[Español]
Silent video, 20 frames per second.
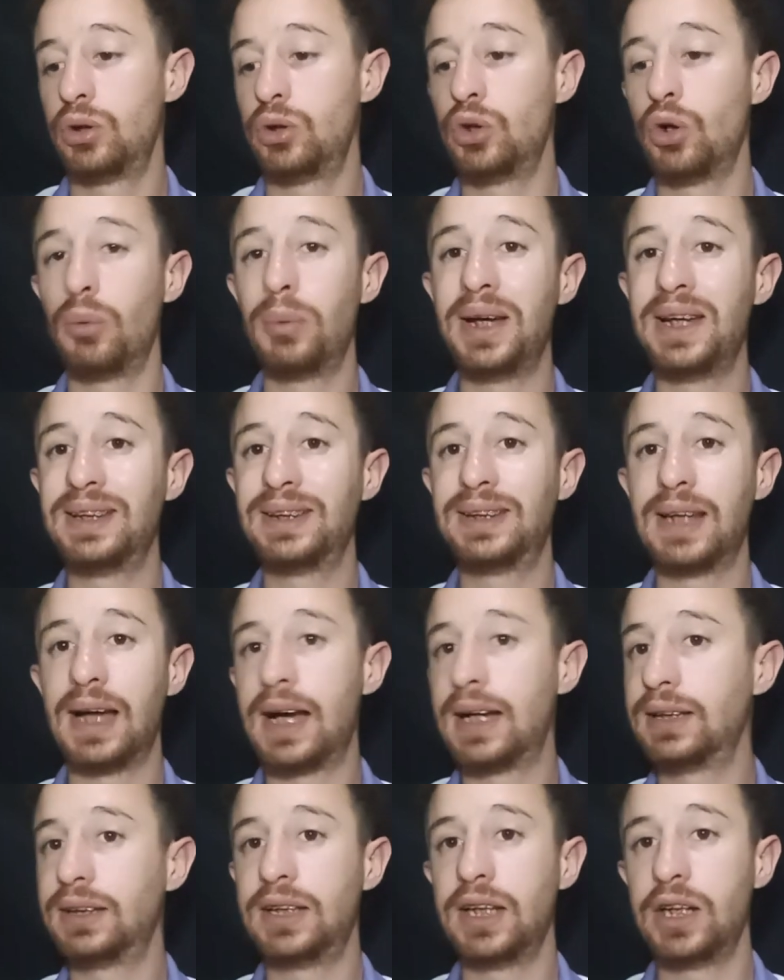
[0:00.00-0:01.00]

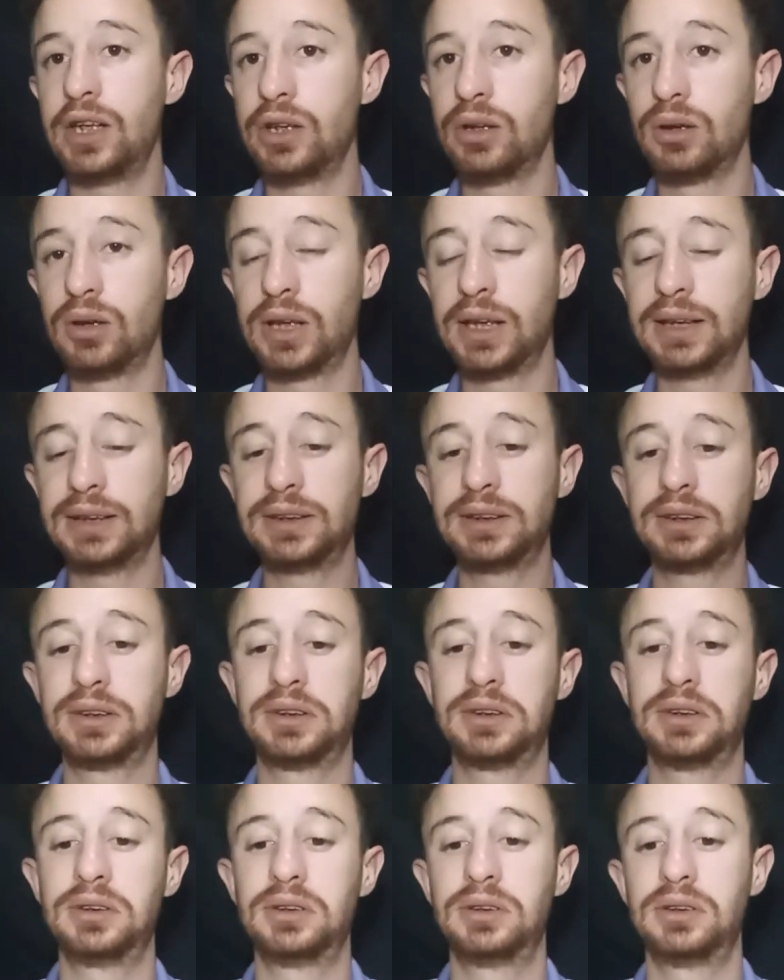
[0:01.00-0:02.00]
90
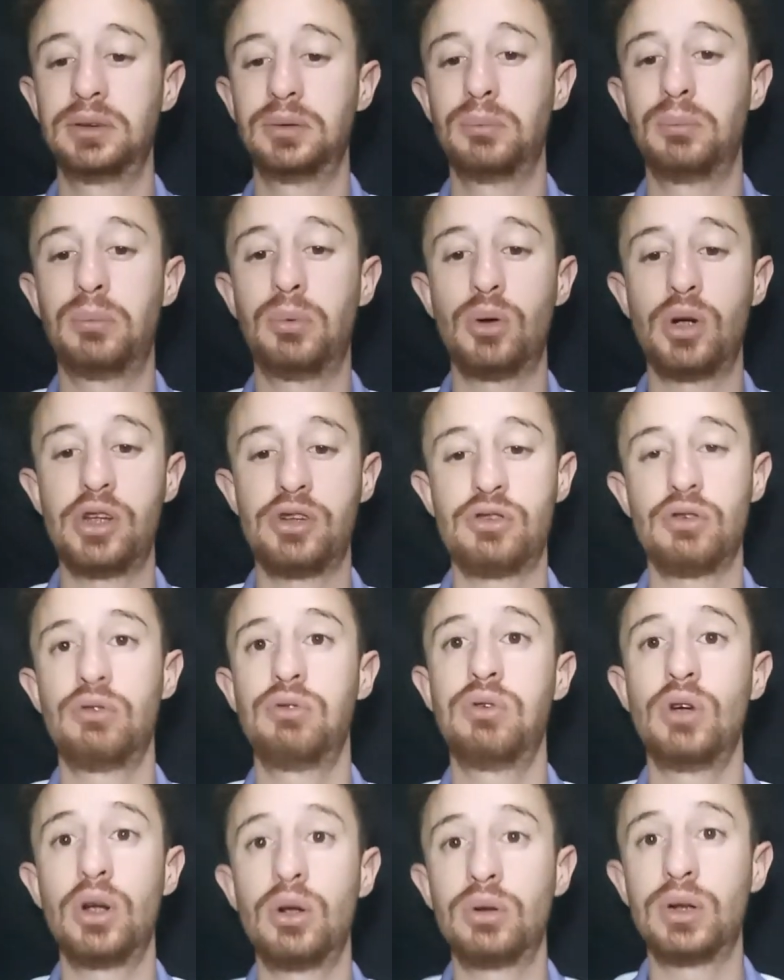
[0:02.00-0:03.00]
anteriores, por eso
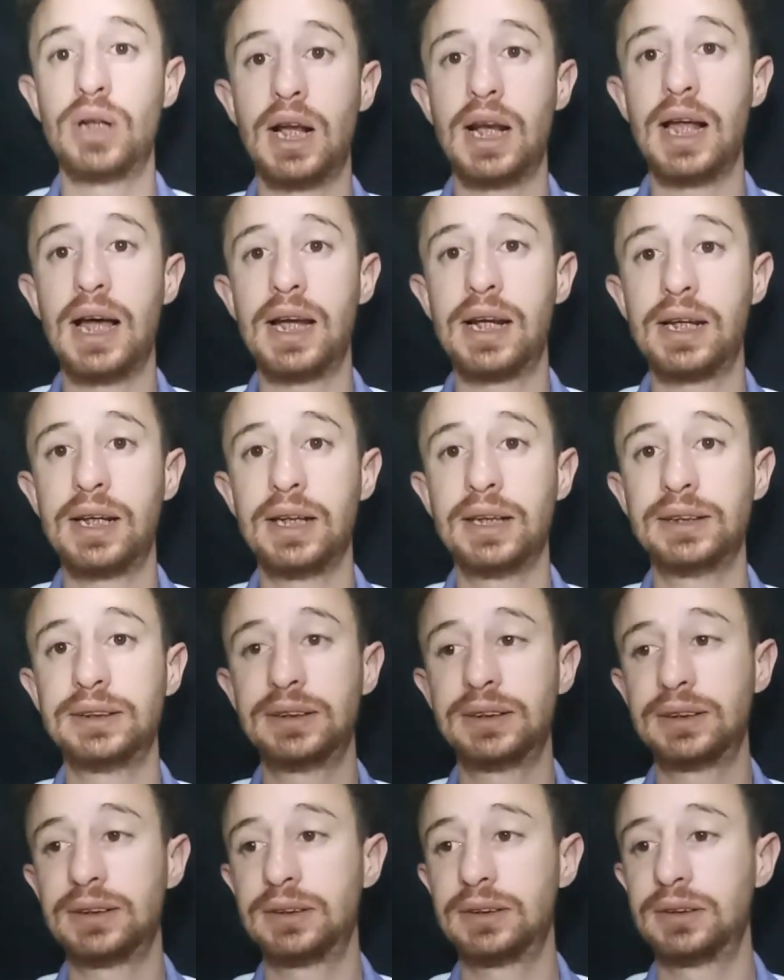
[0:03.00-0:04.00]
fueron
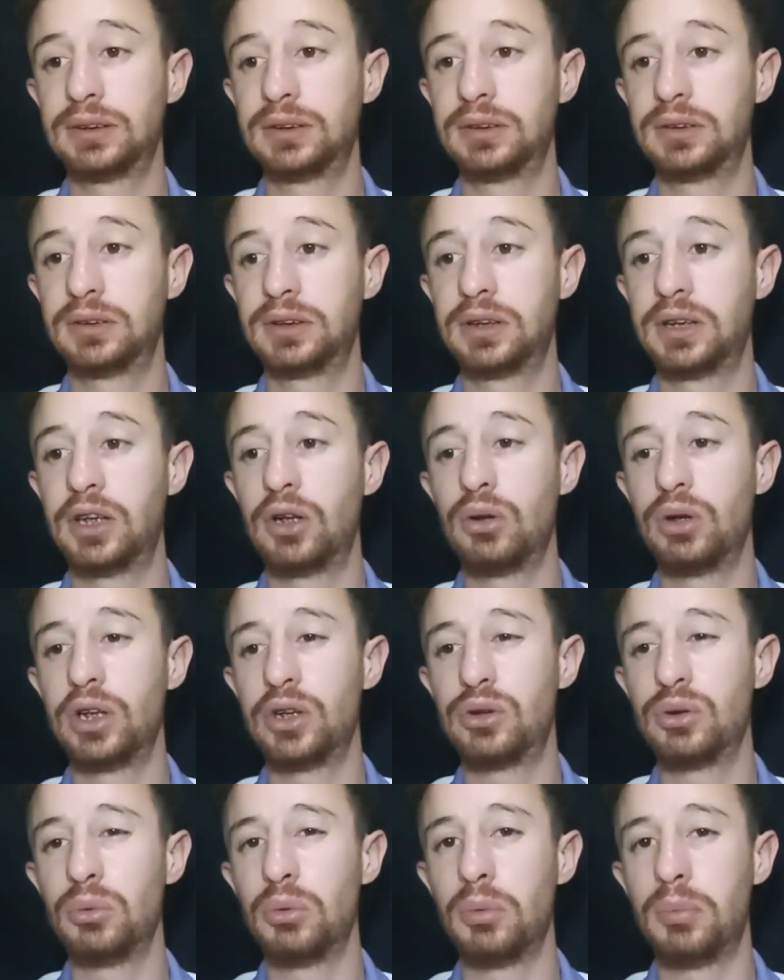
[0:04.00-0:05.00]
alargues, creo que
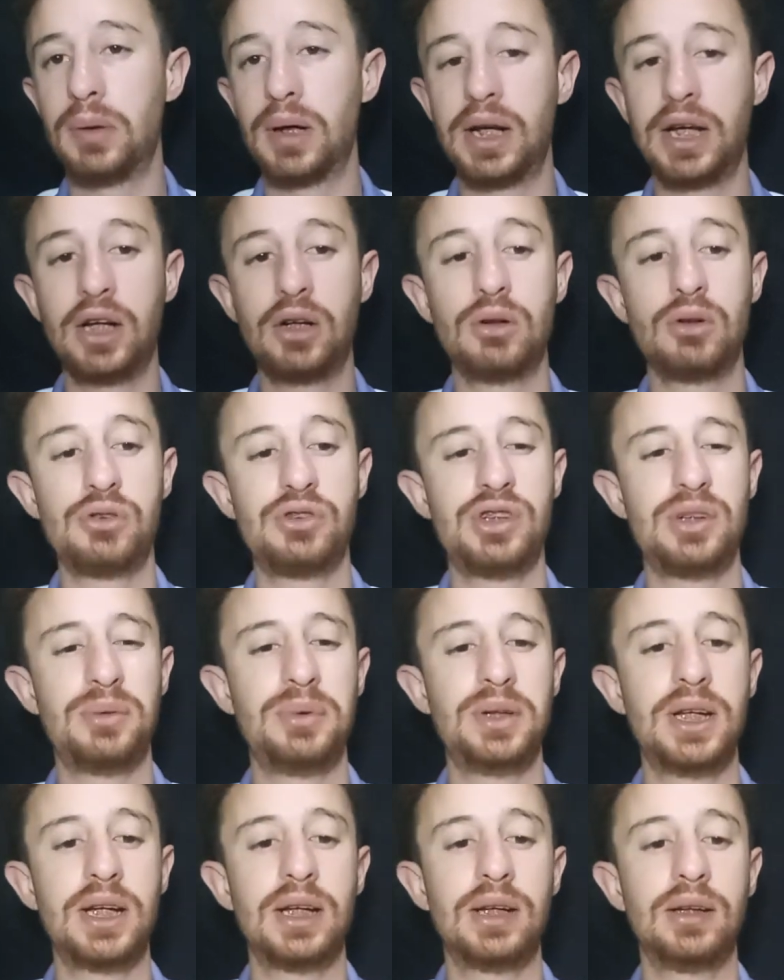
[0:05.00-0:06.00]
estuvo parejo, si
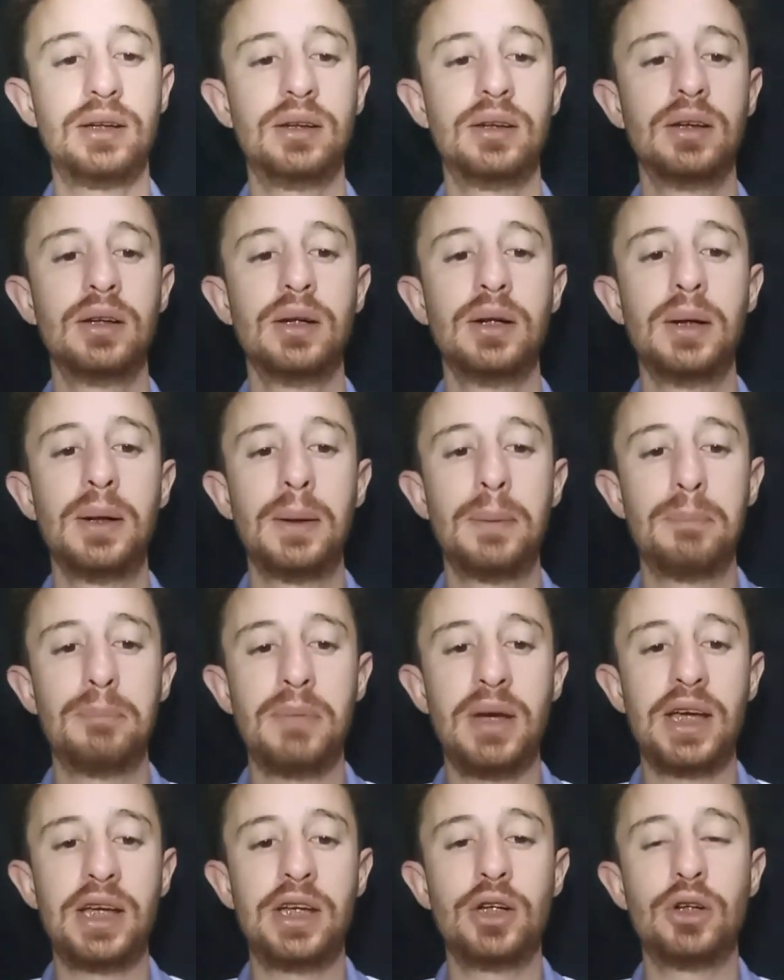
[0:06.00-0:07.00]
bien
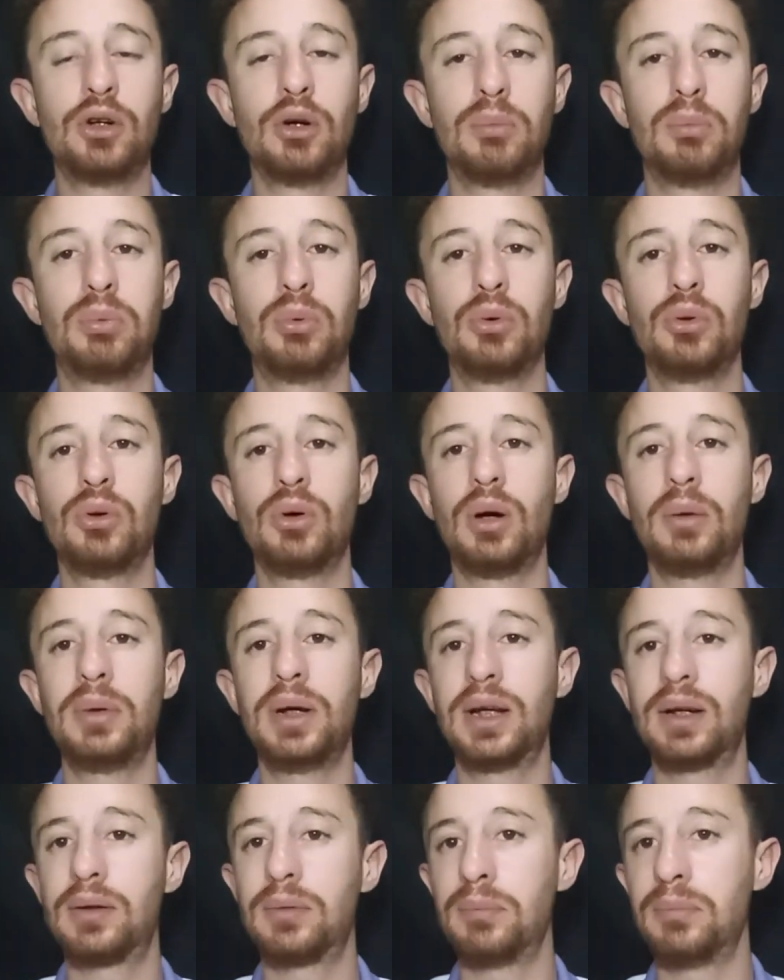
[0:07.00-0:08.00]
México pudo
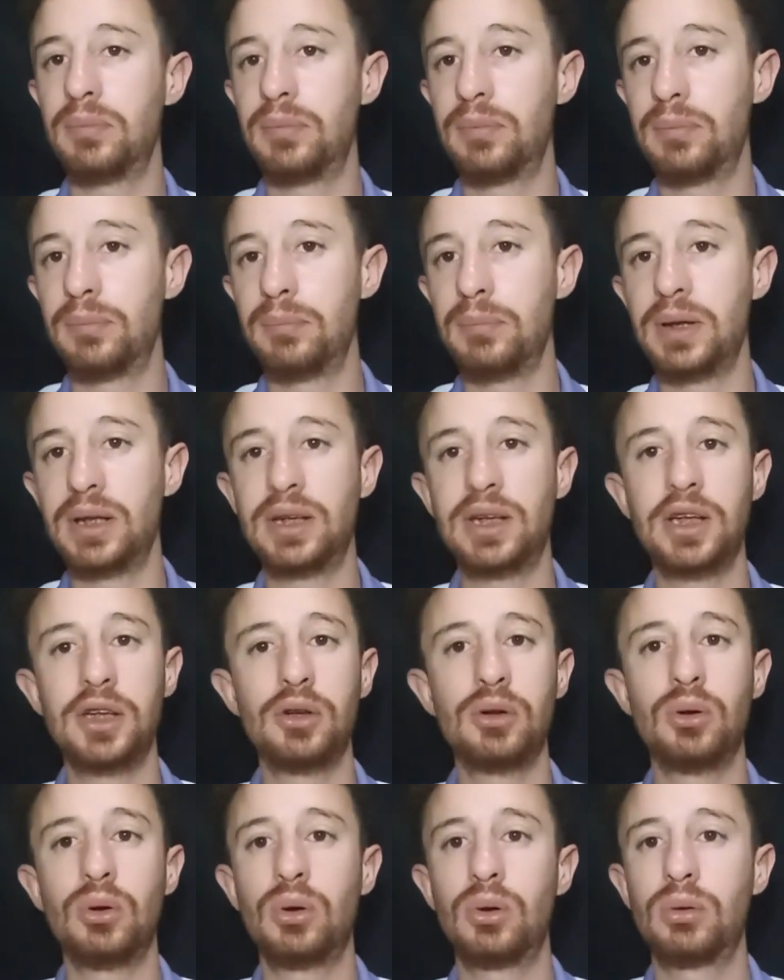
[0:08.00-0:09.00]
haber
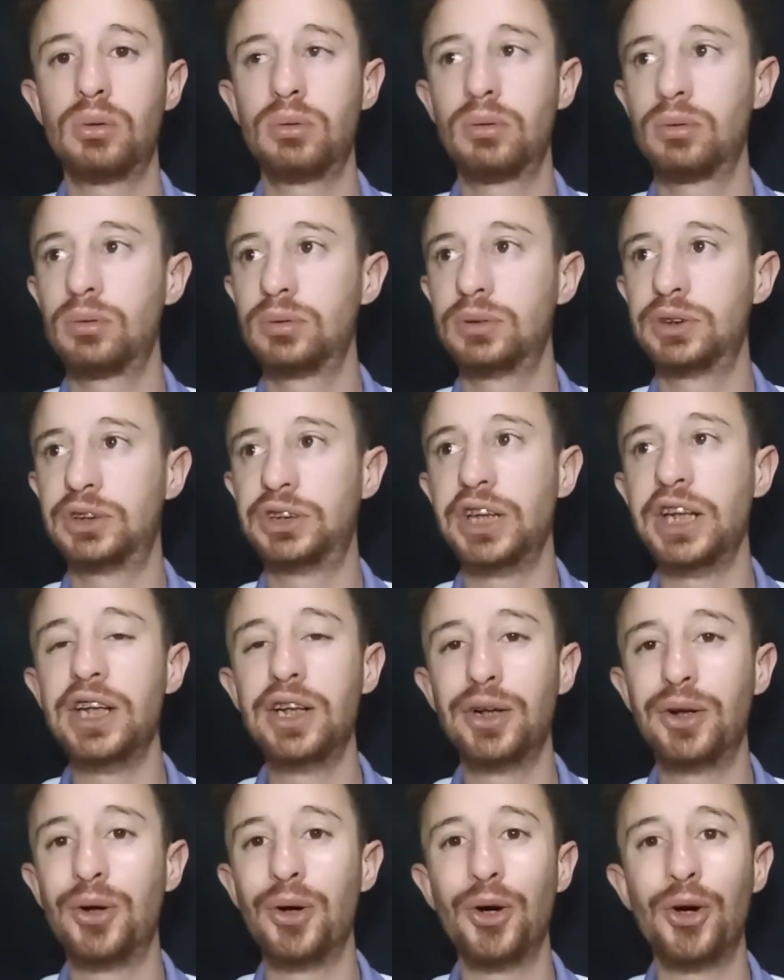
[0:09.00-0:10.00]
metido
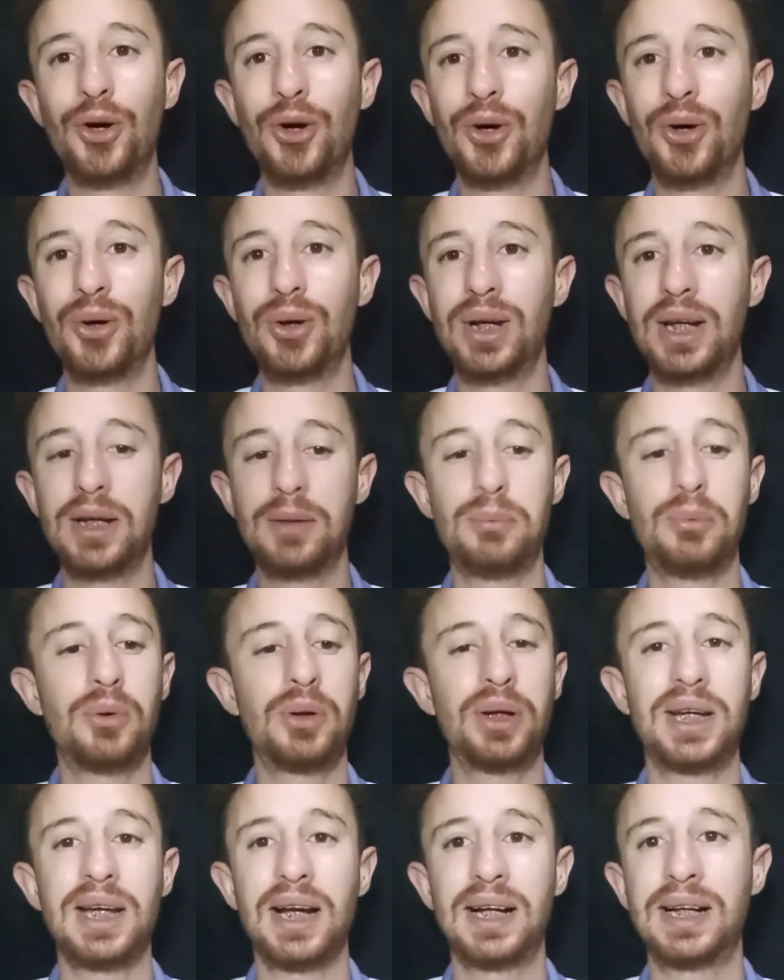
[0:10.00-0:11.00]
5 goles
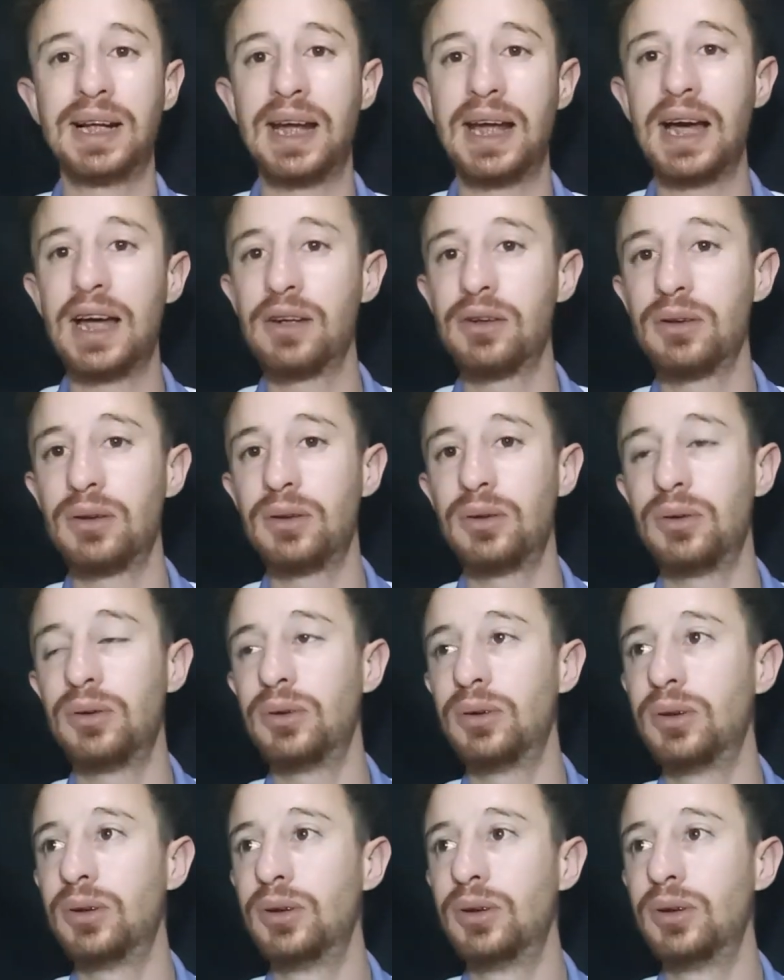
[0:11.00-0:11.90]
porque ha creado